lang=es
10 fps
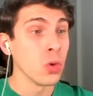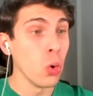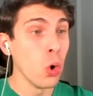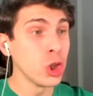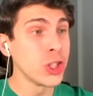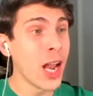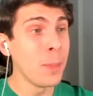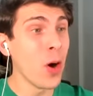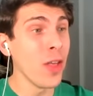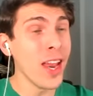Usa el
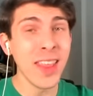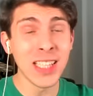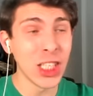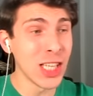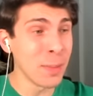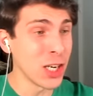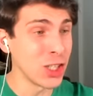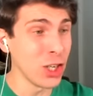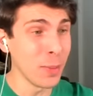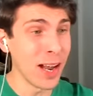poder del titán martillo para